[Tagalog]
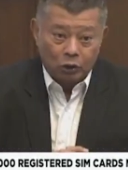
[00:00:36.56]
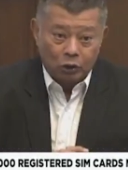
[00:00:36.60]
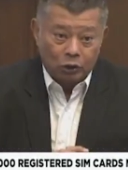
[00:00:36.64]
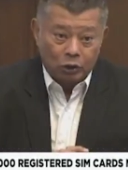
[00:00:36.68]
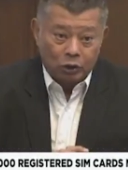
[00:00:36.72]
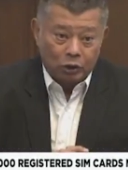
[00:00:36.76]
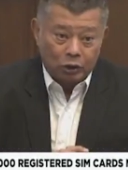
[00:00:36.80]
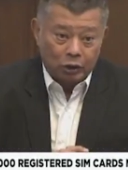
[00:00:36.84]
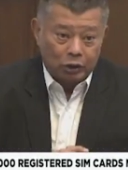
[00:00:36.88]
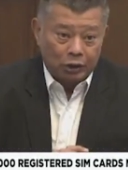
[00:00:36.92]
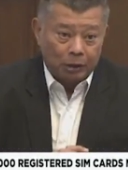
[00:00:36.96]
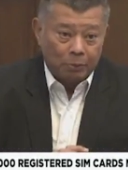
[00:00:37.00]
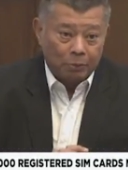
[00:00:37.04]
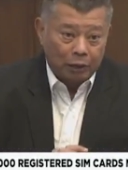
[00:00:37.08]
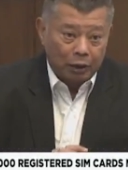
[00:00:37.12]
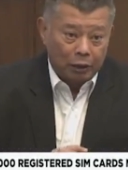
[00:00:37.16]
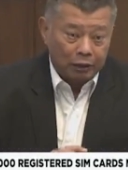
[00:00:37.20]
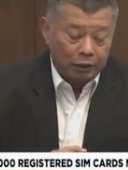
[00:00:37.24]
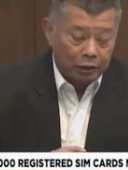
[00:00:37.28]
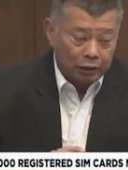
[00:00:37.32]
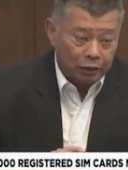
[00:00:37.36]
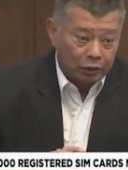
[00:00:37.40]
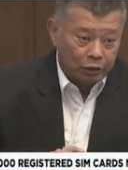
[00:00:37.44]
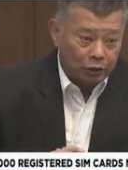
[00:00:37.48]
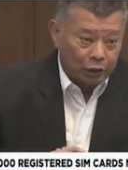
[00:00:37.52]
The SIM card
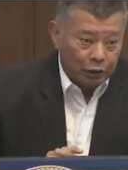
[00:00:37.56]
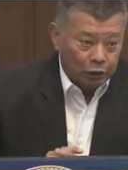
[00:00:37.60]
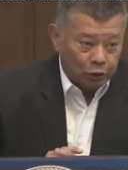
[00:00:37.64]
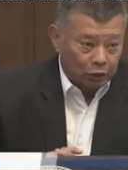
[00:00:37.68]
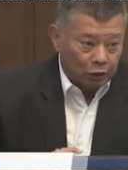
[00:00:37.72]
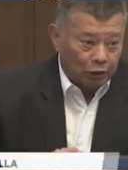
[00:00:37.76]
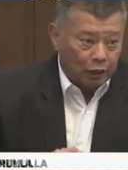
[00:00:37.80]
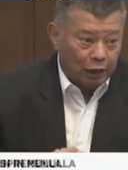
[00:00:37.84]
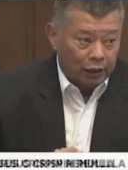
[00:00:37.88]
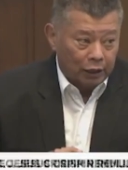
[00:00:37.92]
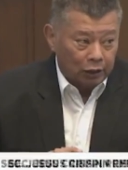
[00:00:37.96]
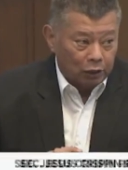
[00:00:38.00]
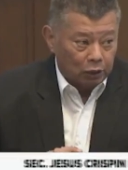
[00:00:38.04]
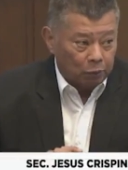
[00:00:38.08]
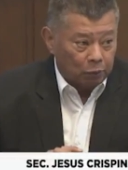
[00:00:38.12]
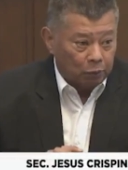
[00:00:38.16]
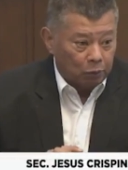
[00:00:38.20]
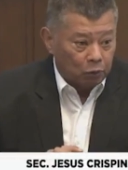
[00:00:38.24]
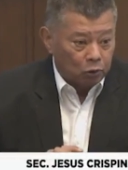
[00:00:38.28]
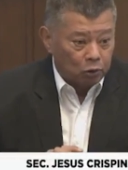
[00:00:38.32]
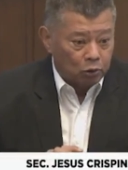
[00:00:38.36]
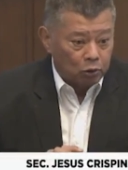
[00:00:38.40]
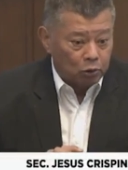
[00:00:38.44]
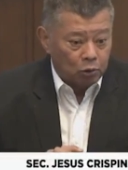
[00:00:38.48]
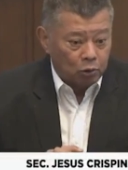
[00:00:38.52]
registration act is
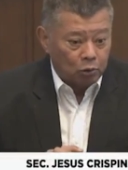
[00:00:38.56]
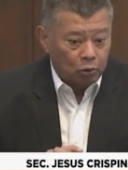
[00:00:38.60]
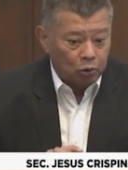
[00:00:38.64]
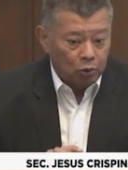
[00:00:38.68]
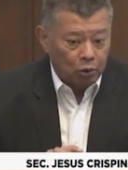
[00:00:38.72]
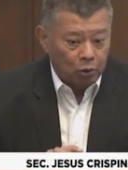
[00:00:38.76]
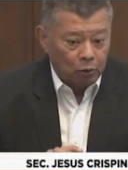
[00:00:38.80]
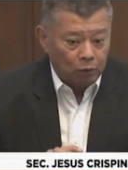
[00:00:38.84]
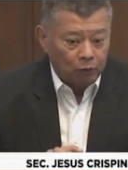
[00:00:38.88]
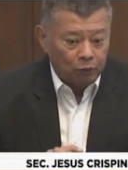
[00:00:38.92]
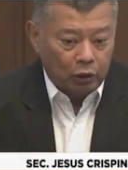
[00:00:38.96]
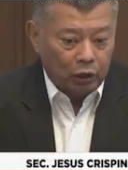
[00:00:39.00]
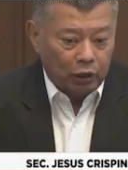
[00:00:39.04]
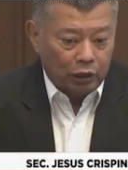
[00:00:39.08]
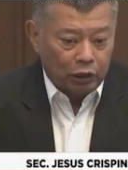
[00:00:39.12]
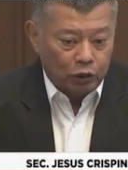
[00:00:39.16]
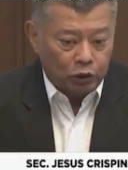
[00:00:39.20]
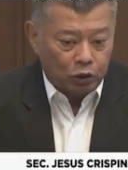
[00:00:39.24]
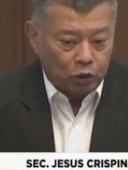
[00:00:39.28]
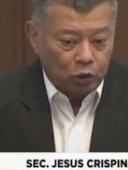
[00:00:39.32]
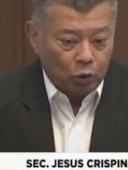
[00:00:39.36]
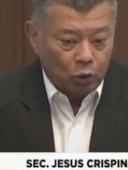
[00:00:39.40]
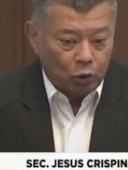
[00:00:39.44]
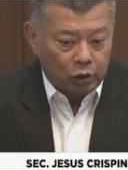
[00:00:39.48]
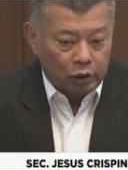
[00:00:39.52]
supposed to
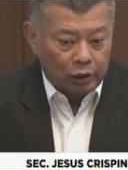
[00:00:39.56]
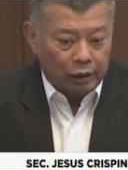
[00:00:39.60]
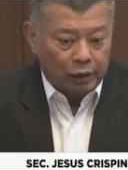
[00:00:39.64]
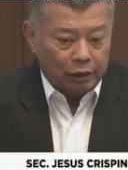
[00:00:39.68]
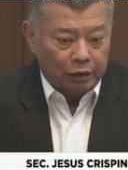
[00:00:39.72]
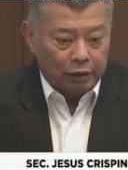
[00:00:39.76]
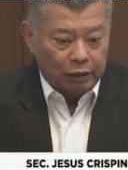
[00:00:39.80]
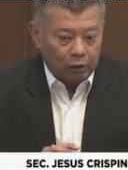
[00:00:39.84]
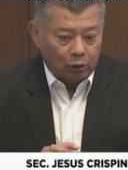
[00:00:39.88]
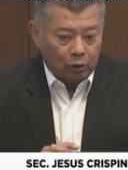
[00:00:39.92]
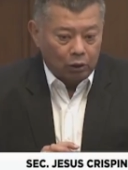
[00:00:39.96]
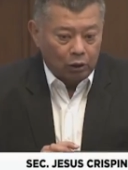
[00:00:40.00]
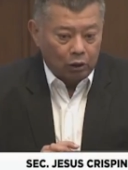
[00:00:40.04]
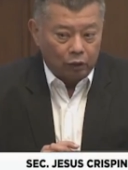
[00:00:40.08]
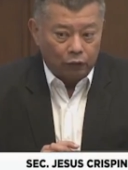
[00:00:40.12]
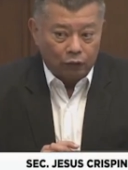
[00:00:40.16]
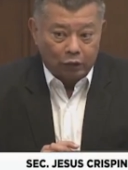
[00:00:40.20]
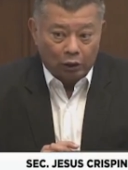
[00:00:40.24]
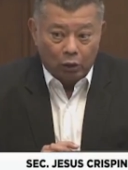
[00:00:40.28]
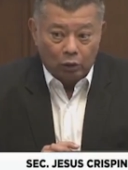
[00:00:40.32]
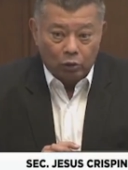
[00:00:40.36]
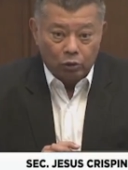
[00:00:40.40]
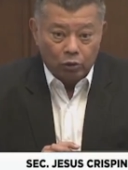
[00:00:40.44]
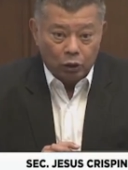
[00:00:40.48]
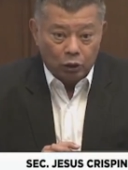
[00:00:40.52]
ensure that all of the
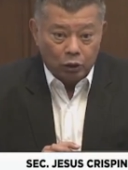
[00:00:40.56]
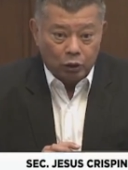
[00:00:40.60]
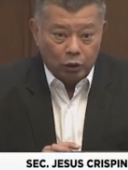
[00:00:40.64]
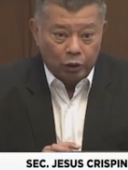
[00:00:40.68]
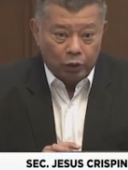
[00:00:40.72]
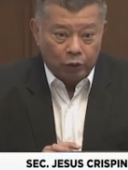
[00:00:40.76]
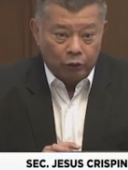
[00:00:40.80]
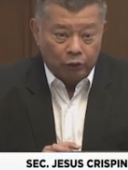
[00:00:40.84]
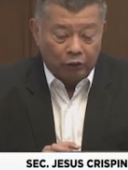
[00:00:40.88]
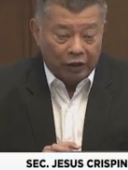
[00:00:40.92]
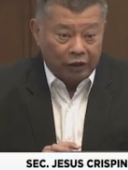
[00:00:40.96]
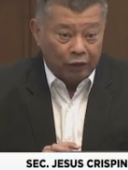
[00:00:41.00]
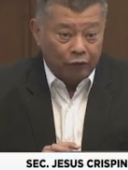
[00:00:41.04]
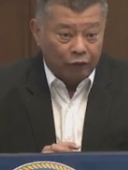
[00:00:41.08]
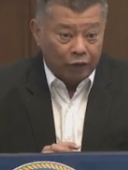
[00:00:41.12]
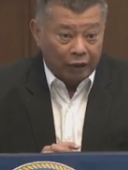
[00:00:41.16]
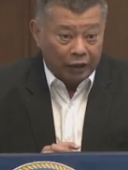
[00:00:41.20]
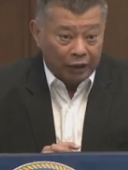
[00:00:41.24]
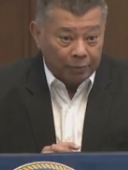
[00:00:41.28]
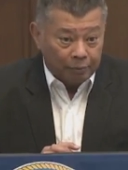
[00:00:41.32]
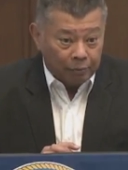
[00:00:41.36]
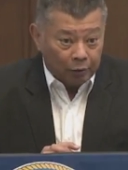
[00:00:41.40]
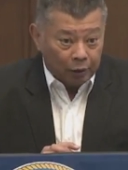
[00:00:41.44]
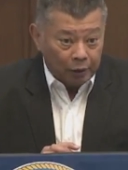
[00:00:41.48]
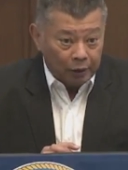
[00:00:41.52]
owners are
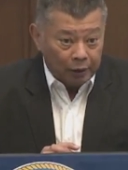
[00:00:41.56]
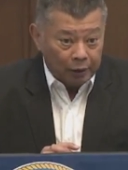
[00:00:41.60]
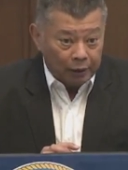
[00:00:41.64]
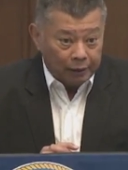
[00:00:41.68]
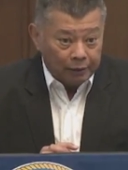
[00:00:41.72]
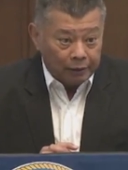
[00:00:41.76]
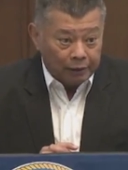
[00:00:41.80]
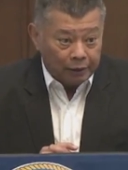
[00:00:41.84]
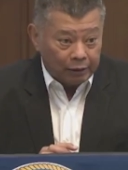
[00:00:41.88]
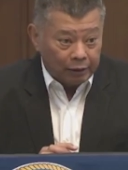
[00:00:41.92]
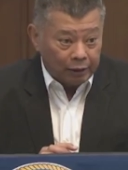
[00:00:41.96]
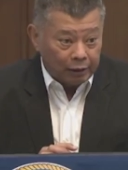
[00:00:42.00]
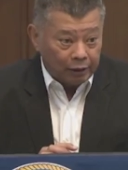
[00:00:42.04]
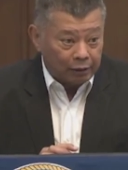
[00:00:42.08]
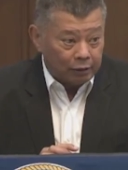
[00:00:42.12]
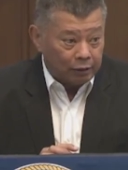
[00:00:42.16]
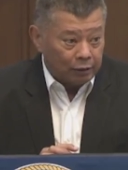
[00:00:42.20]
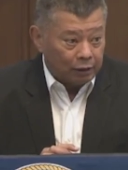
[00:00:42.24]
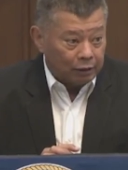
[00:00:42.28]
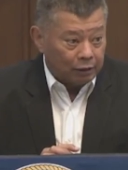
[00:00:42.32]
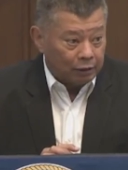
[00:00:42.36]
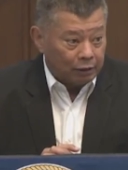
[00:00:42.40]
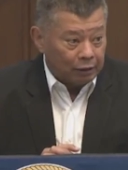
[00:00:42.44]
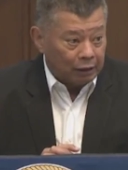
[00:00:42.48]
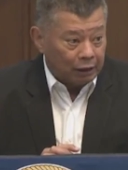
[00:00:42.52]
verifiable and that they,
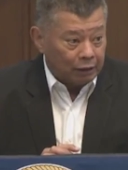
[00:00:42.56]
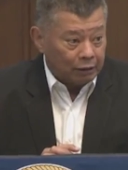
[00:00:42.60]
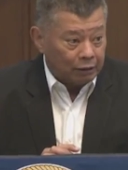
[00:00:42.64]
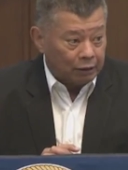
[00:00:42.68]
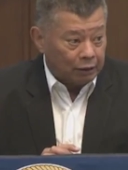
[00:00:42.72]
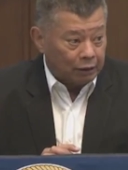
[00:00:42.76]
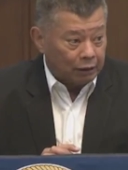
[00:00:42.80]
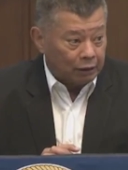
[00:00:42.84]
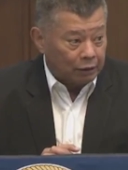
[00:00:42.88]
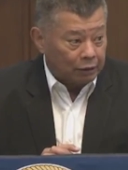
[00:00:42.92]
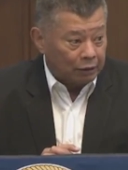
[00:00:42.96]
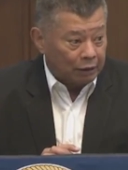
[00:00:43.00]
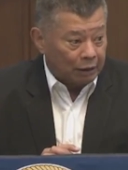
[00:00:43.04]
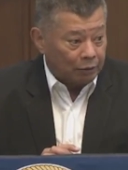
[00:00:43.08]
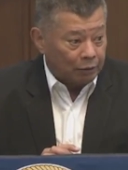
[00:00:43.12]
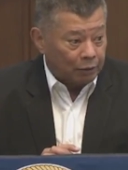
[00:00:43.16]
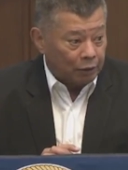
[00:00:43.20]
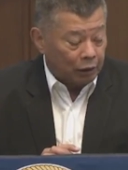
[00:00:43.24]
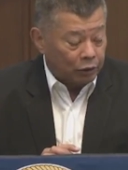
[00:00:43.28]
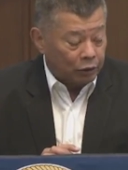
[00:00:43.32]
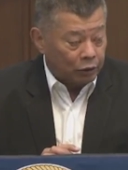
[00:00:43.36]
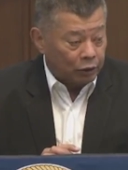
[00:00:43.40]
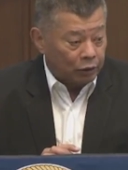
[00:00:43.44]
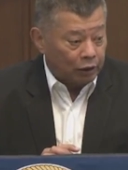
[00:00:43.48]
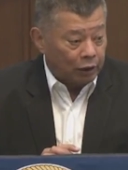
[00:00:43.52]
that, that uh, SIM
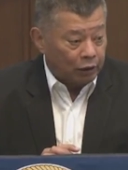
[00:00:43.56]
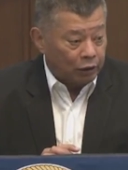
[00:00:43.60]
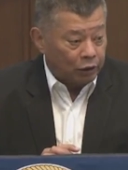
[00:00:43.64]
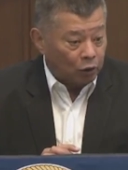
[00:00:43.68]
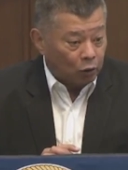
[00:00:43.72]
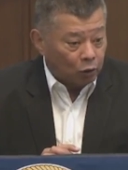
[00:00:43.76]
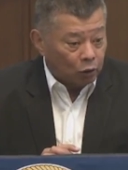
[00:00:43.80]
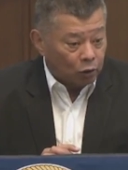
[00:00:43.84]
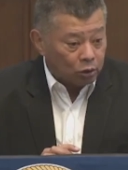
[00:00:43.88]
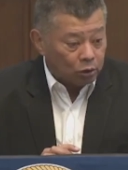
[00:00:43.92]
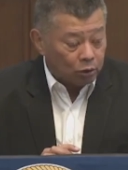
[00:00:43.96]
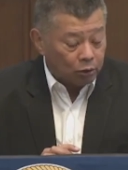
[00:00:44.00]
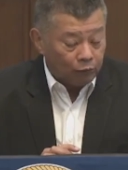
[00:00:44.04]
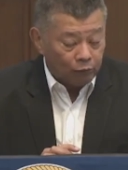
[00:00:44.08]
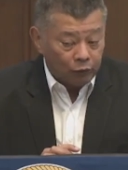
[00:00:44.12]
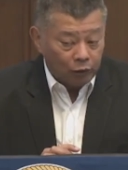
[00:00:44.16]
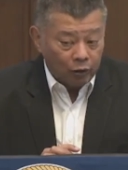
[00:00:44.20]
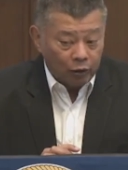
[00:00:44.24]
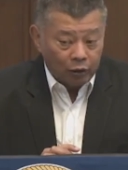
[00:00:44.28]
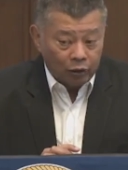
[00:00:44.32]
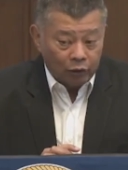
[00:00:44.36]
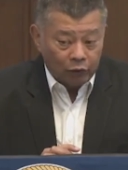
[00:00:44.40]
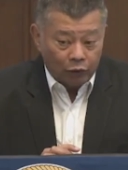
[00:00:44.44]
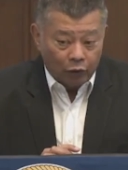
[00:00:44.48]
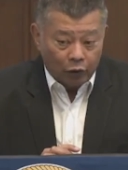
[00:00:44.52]
cards are not used
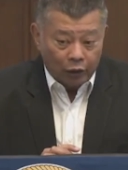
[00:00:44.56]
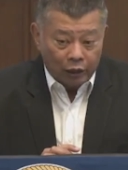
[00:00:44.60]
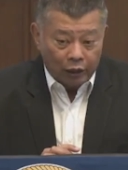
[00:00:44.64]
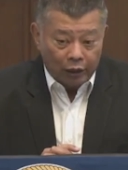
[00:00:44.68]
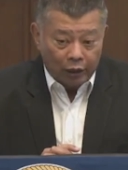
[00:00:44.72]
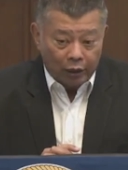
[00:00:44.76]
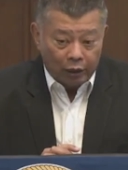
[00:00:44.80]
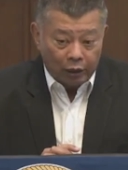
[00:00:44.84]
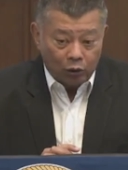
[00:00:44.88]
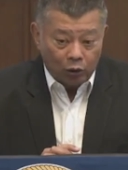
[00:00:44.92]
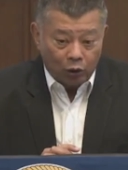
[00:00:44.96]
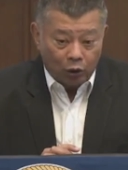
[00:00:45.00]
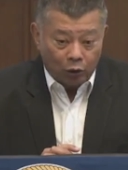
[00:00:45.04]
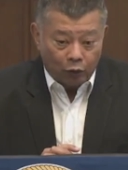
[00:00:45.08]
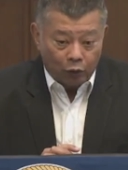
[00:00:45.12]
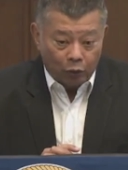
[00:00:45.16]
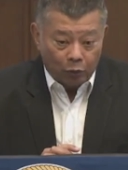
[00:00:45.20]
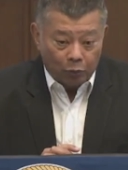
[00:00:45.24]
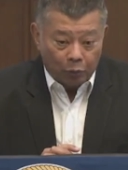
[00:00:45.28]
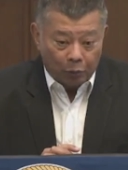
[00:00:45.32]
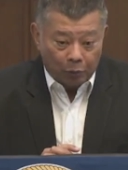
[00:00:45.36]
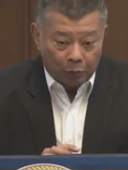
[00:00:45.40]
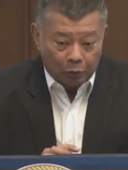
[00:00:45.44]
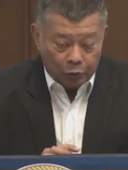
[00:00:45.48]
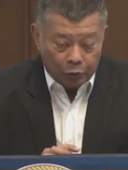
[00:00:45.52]
for unlawful
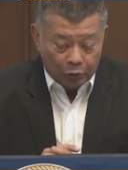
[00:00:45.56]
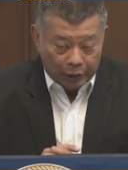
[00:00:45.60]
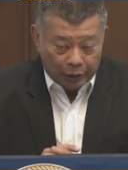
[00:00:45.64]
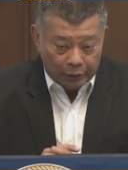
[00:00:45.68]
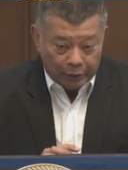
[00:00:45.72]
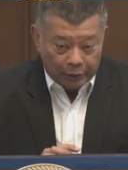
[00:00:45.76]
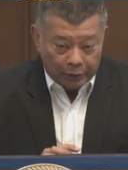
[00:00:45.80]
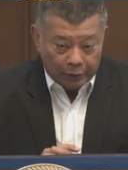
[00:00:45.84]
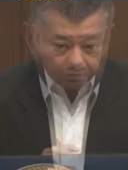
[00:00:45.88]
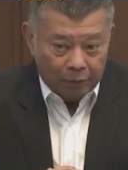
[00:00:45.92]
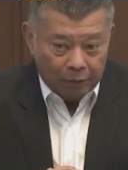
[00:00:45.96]
purposes.